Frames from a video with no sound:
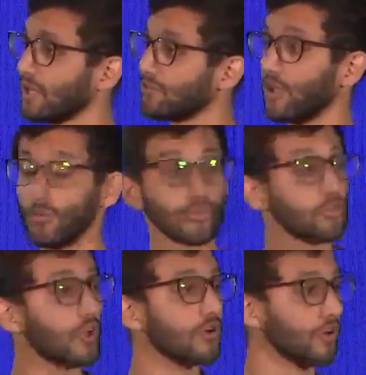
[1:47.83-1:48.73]
et finalement
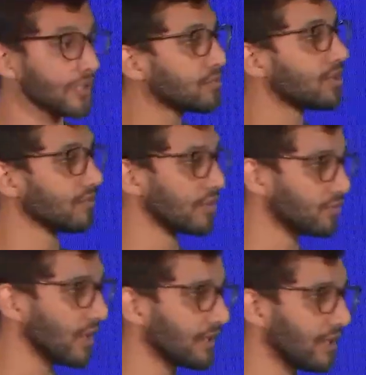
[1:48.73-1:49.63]
des algorithmes qui vont
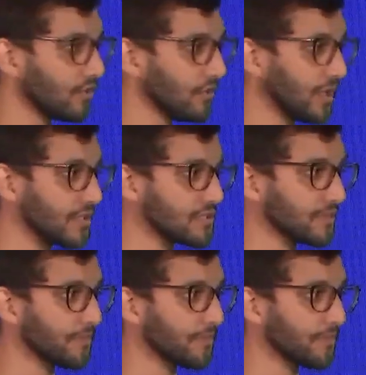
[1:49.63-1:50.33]
réduire la taille de l'image.